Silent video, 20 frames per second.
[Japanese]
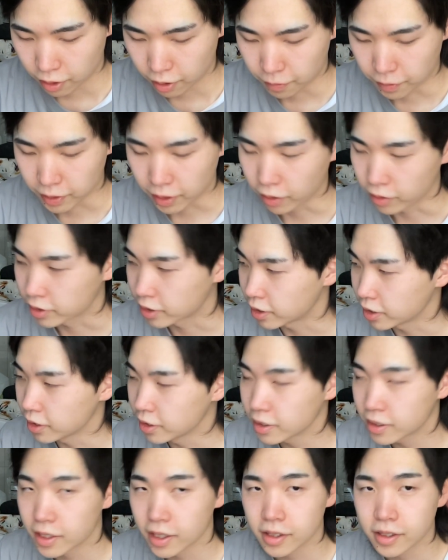まあ、多分新
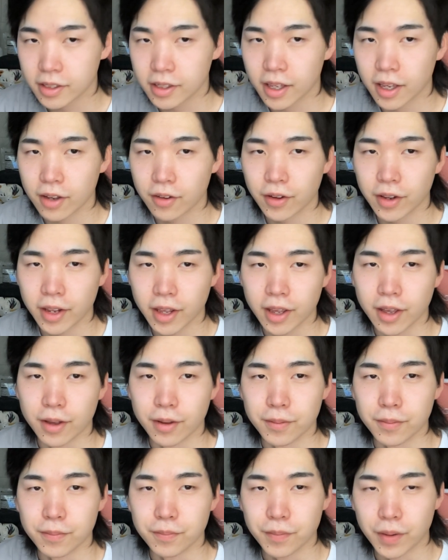設系はね、
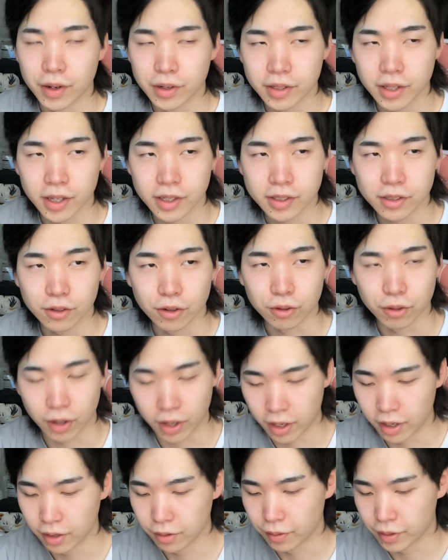パウダースノーとか
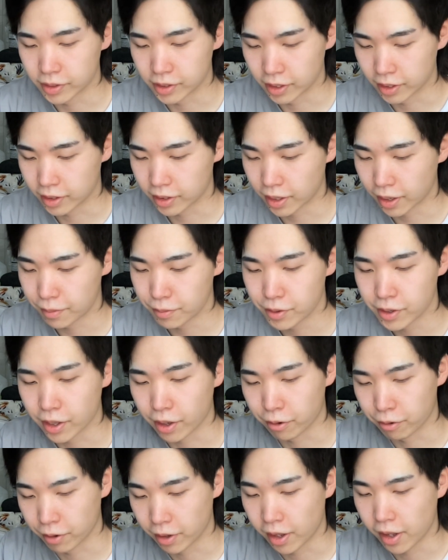は絶対無理だ
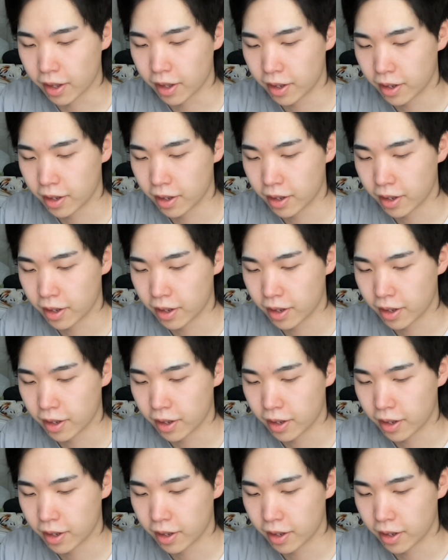ろうね。